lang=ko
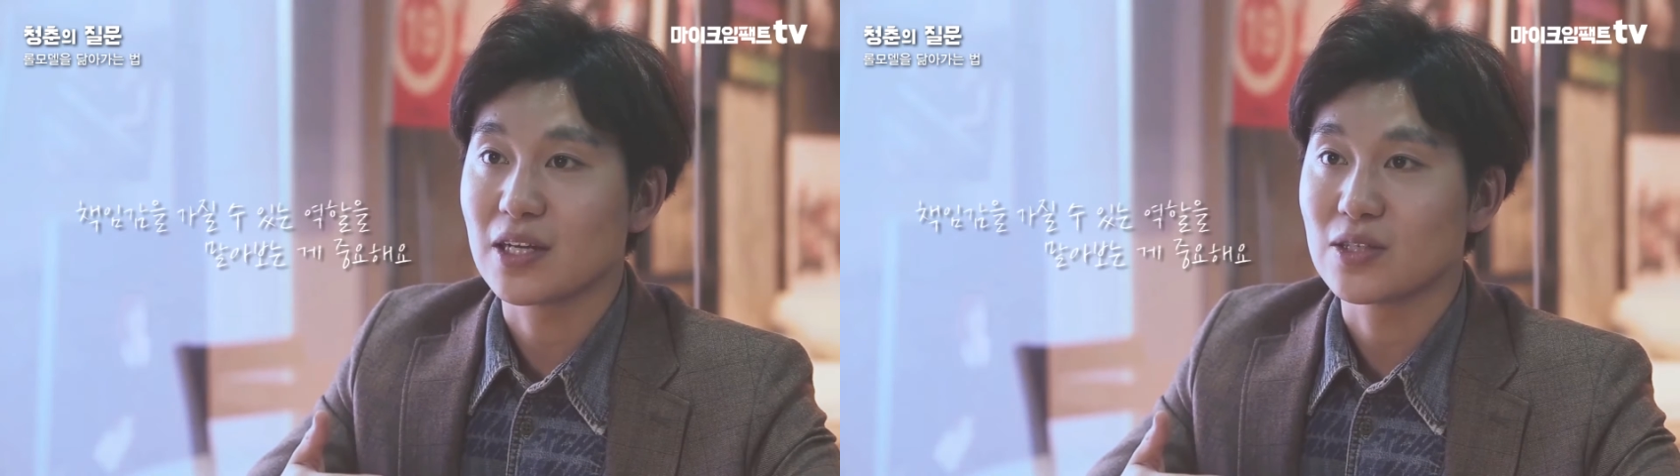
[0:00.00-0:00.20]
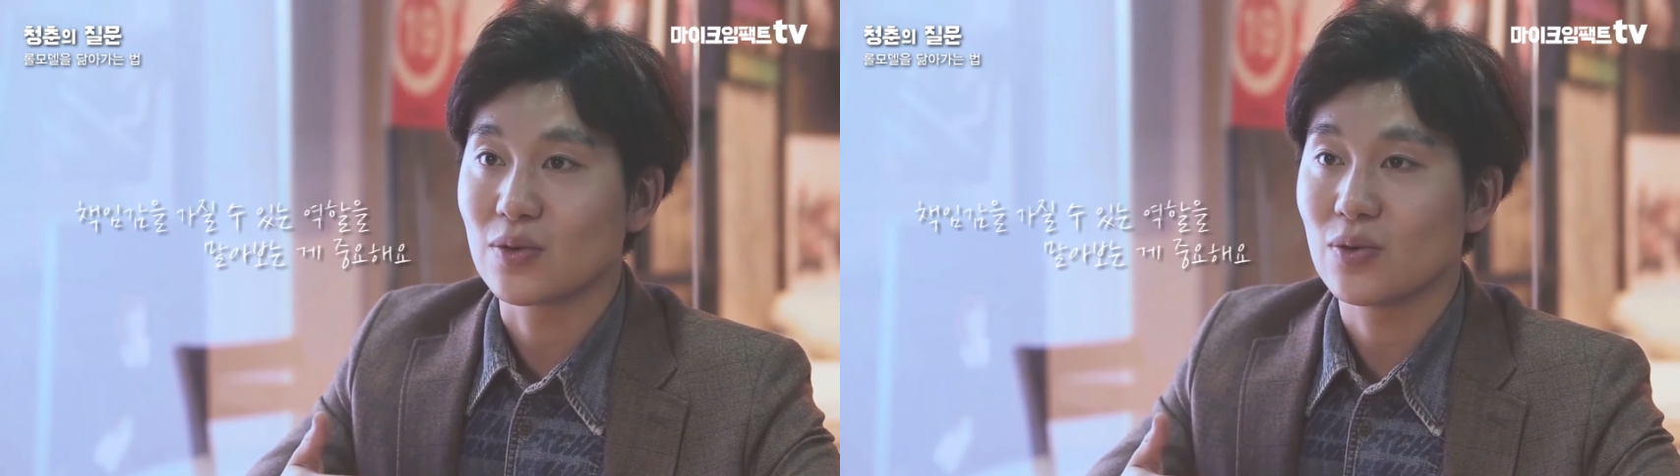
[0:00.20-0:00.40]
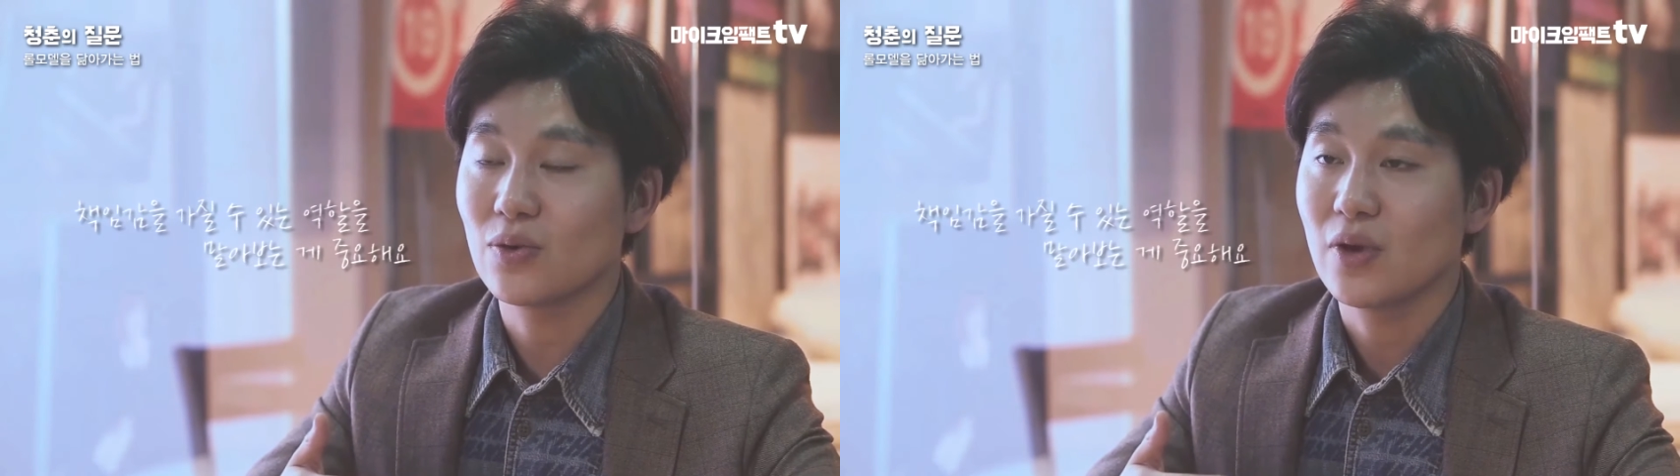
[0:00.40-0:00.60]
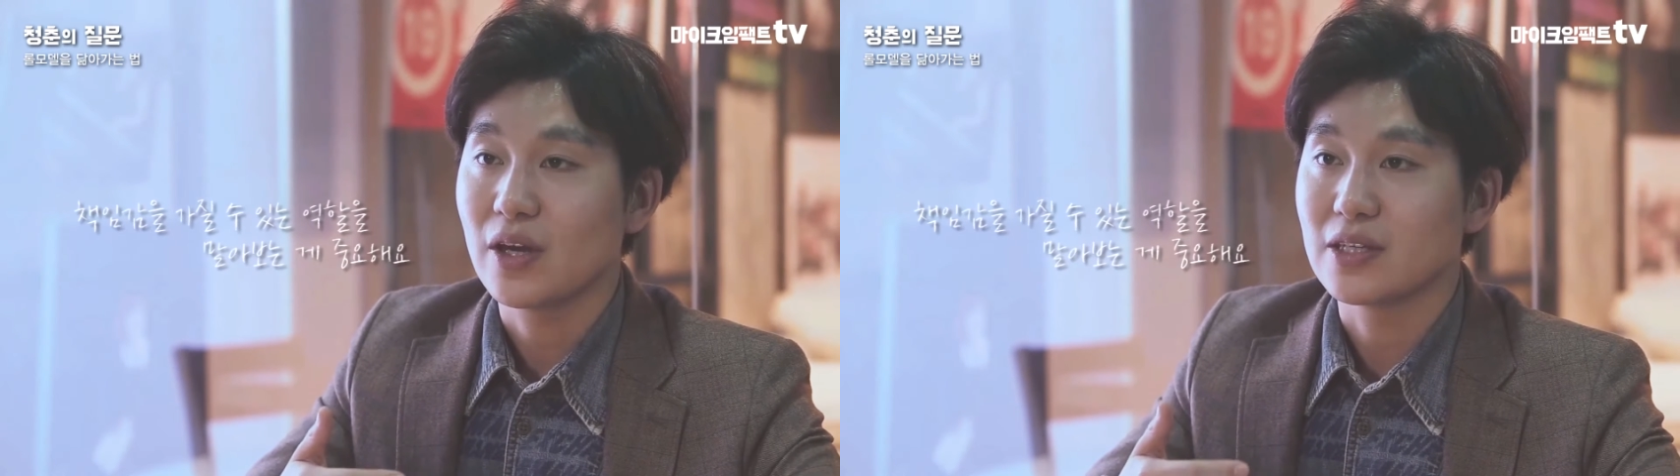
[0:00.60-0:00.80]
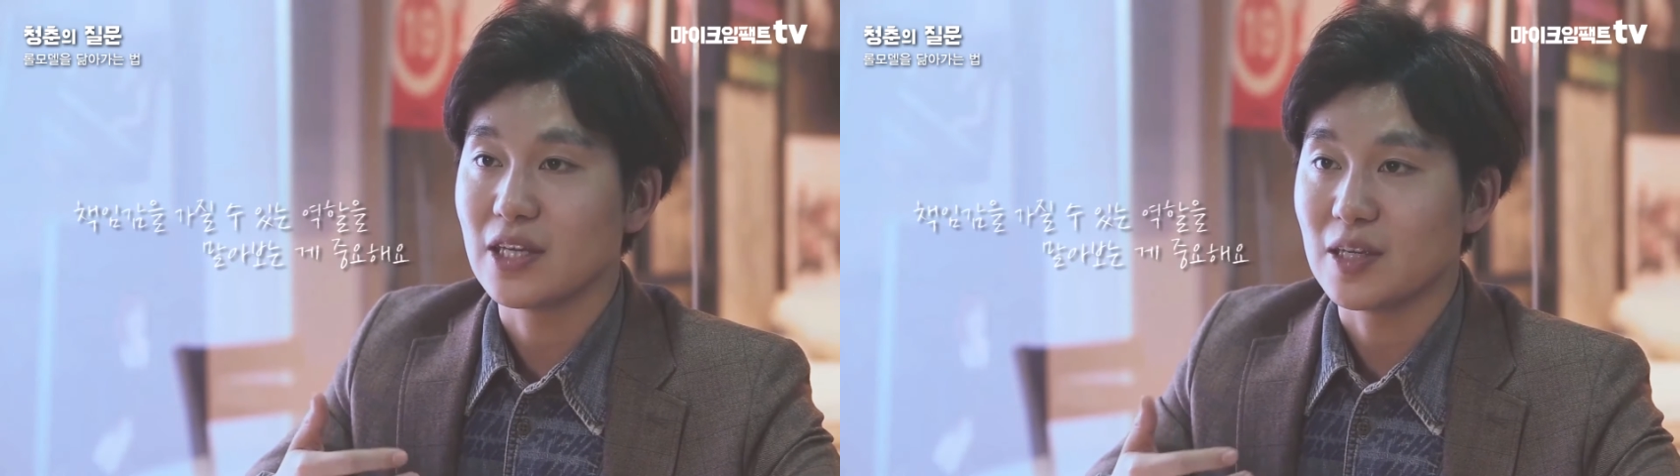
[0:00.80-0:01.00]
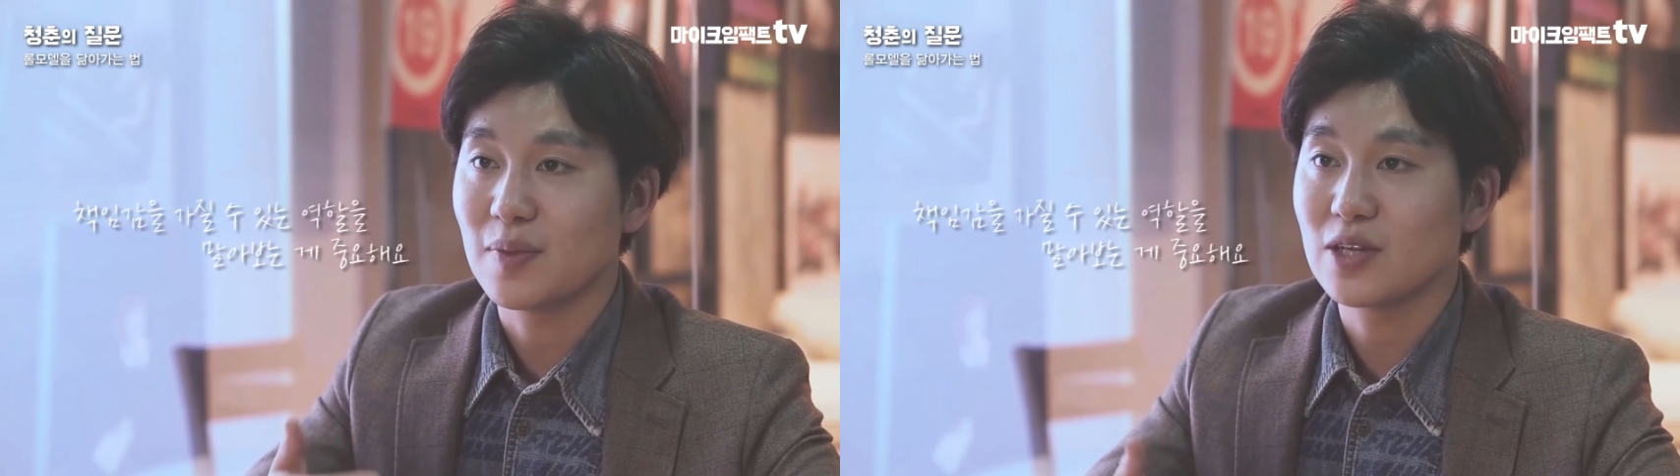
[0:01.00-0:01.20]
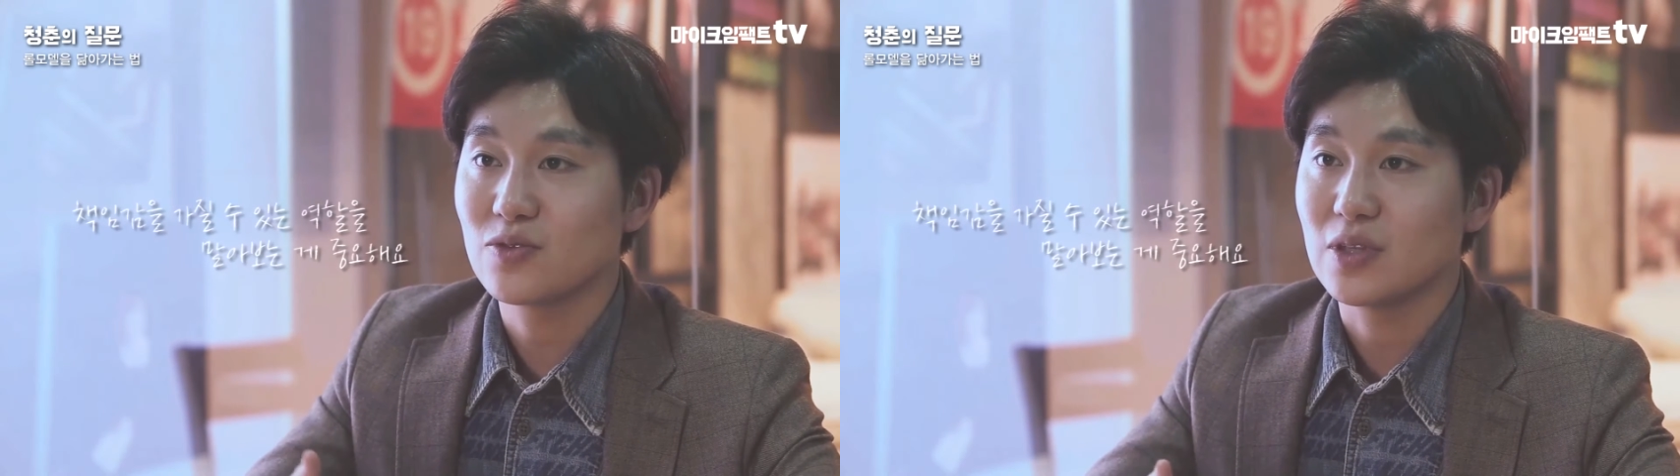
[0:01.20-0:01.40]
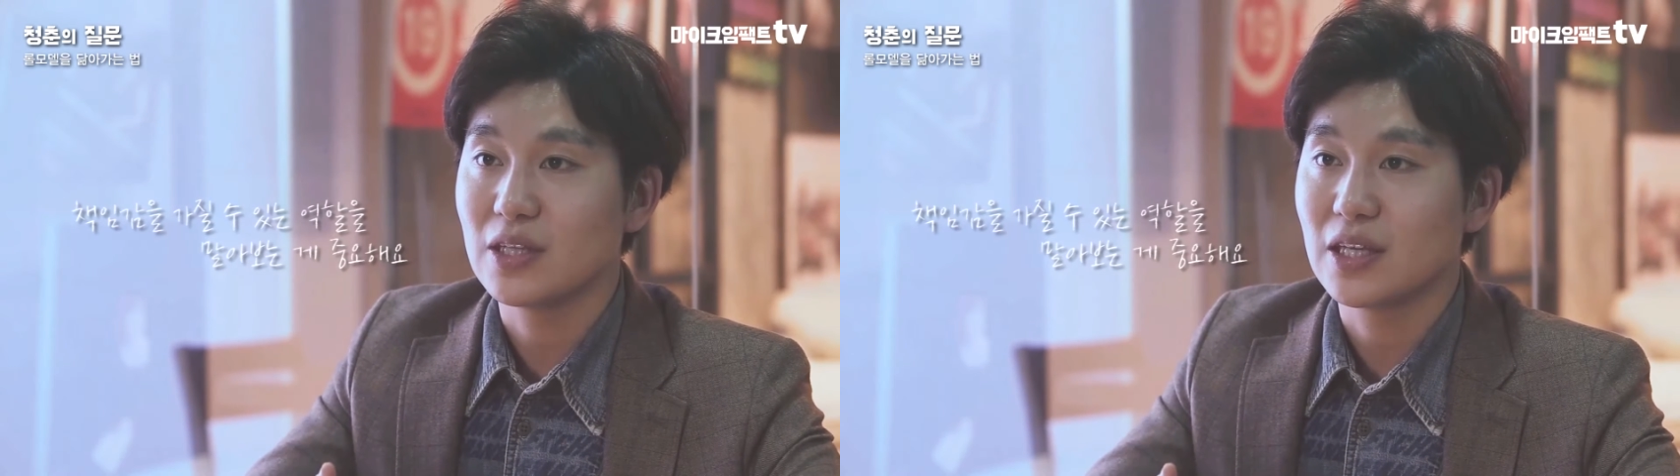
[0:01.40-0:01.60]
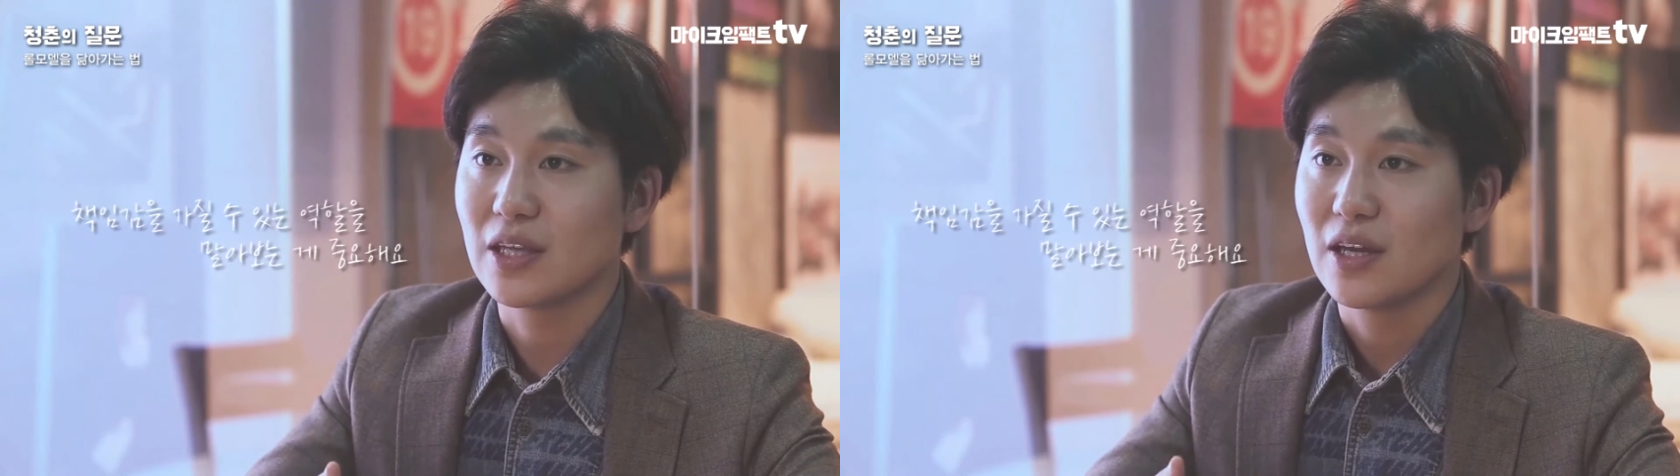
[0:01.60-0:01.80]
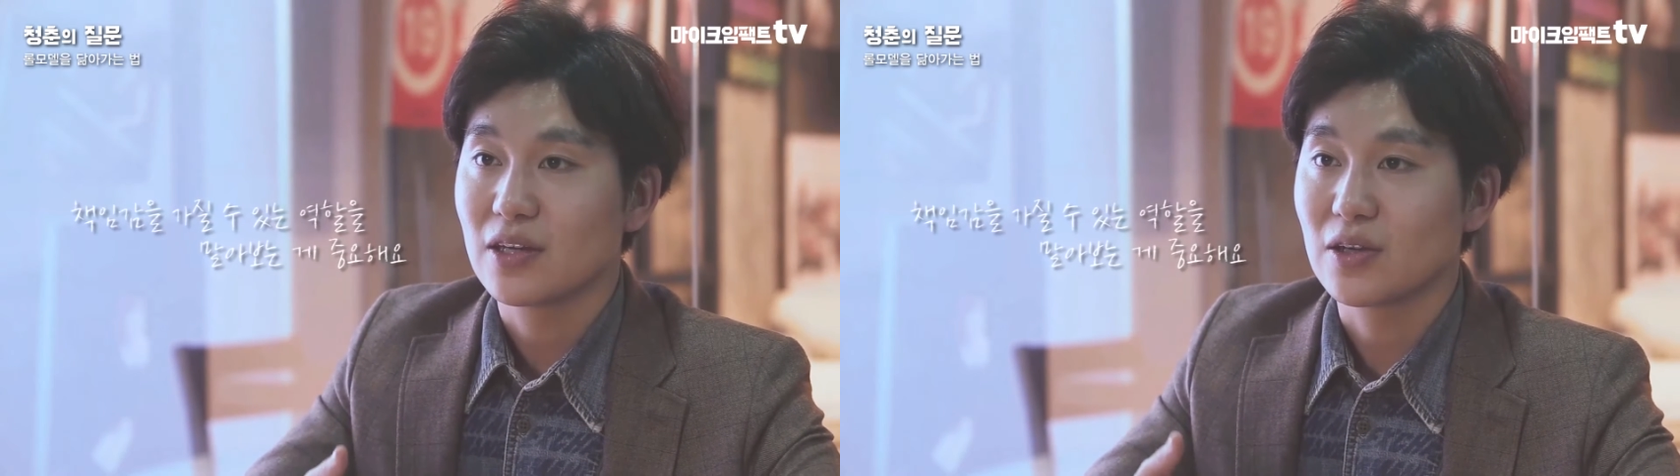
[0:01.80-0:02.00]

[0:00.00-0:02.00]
가지고 이제 임할 수 있는